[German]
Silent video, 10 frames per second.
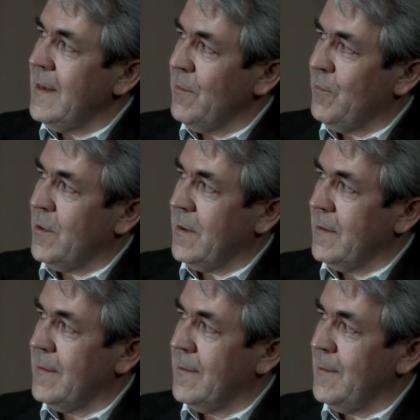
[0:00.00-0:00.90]
Tier vor.
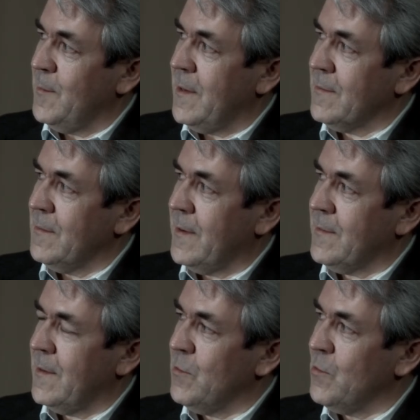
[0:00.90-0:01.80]
Im ersten war
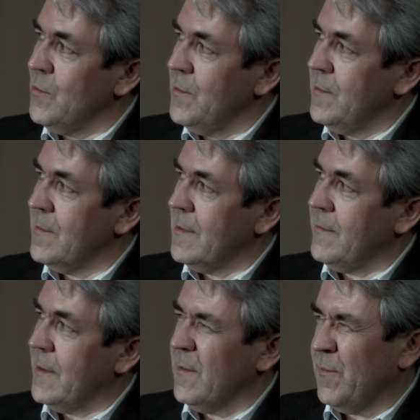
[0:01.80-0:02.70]
es ein Hund,
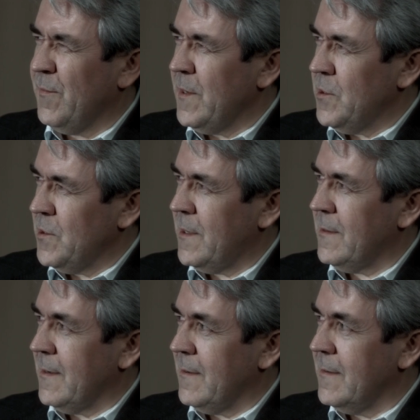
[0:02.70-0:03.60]
dann waren es Fische,
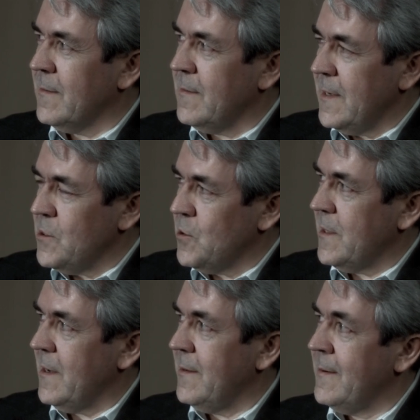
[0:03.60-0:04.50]
dann
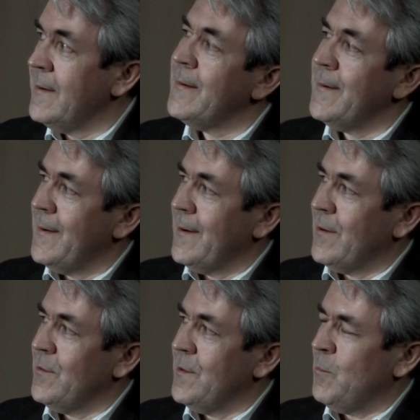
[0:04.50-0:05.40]
Seesterne
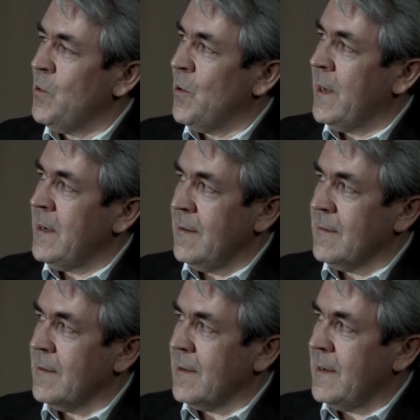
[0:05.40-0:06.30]
und im neuen
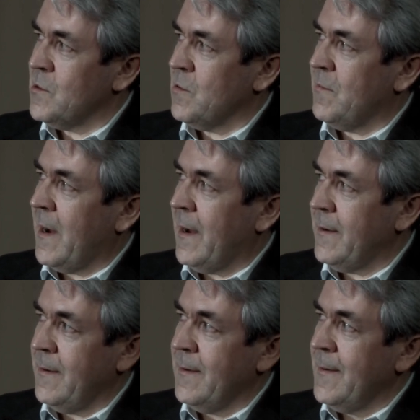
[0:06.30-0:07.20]
ist es ein
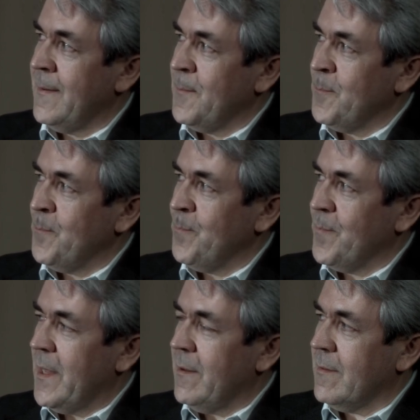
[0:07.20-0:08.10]
Schwan.
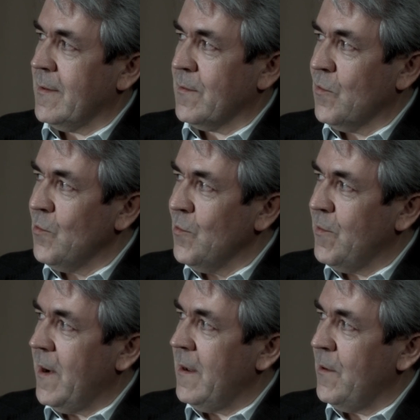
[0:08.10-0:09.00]
Ist das
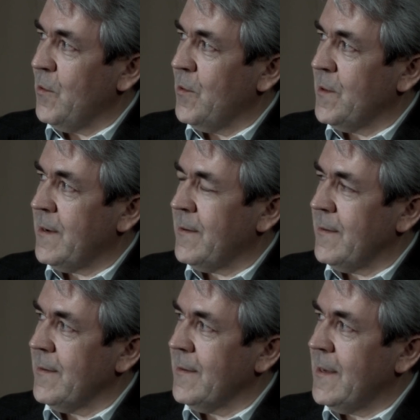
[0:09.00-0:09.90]
Zufall
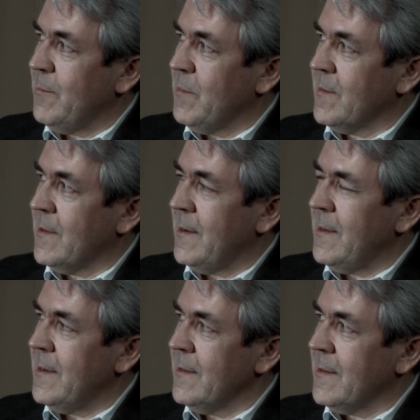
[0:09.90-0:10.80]
oder gibt es da
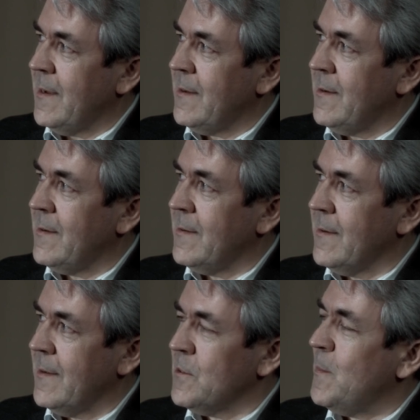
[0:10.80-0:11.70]
irgendein
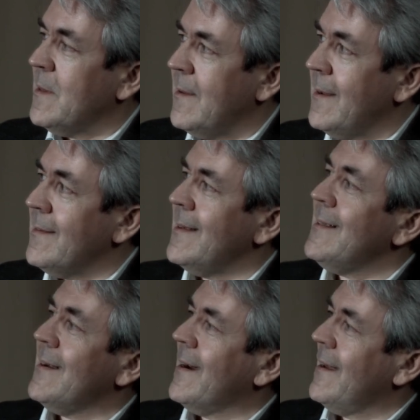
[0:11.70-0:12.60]
spezielles
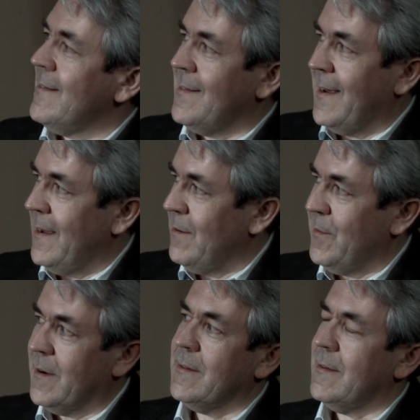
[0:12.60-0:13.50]
Interesse
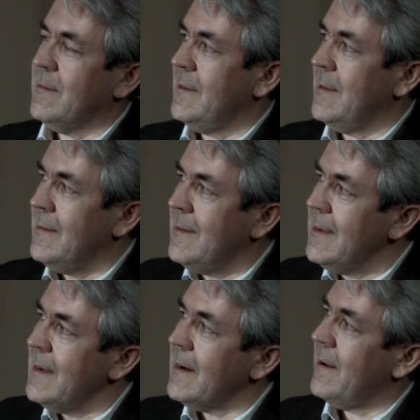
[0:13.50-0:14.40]
einfach, dass sie
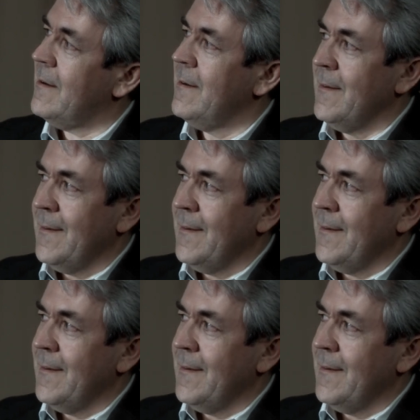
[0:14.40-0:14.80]
Tiere